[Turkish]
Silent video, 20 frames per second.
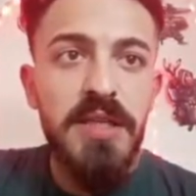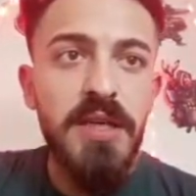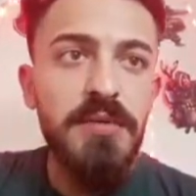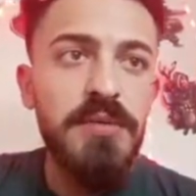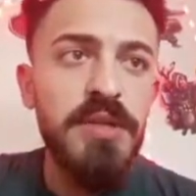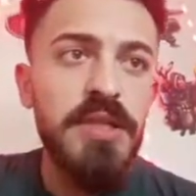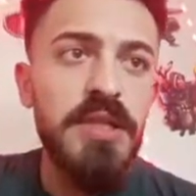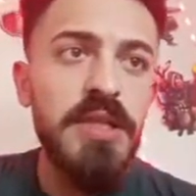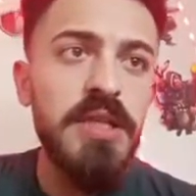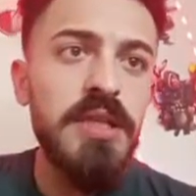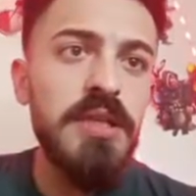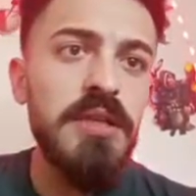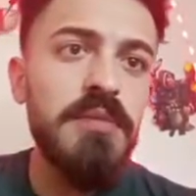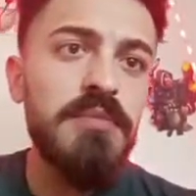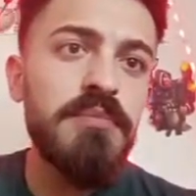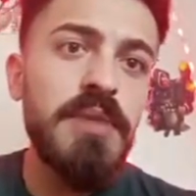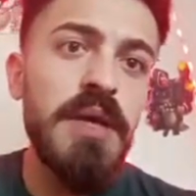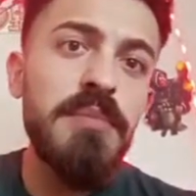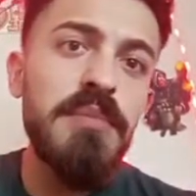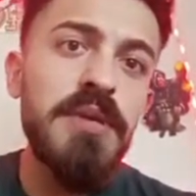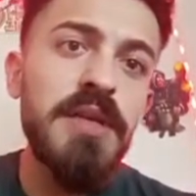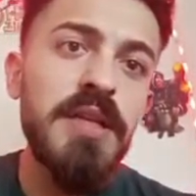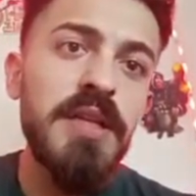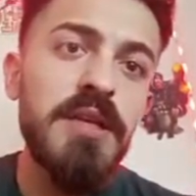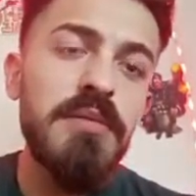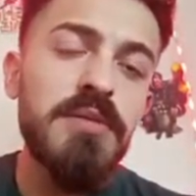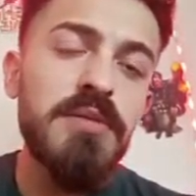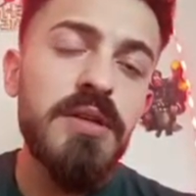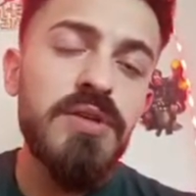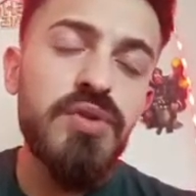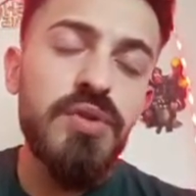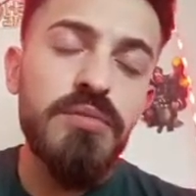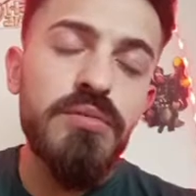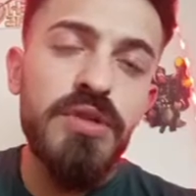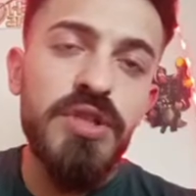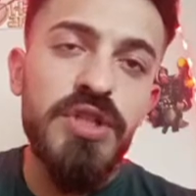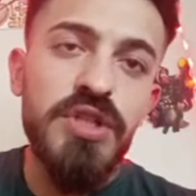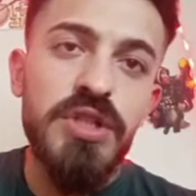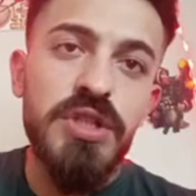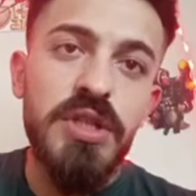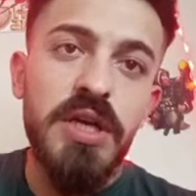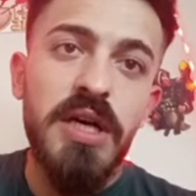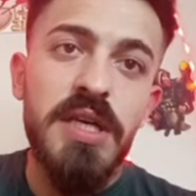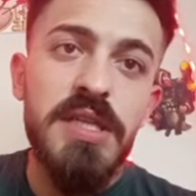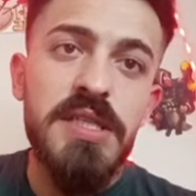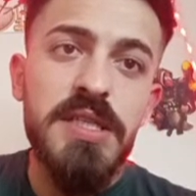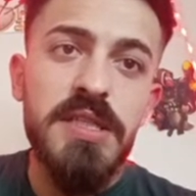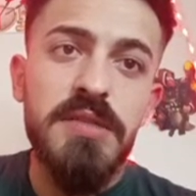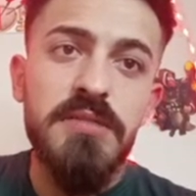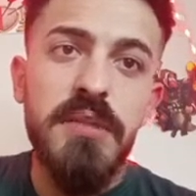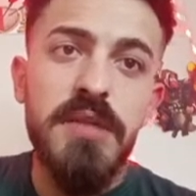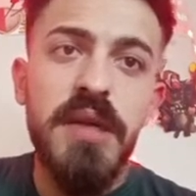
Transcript: Tabii ki ben belediye binası 15 için hazırım.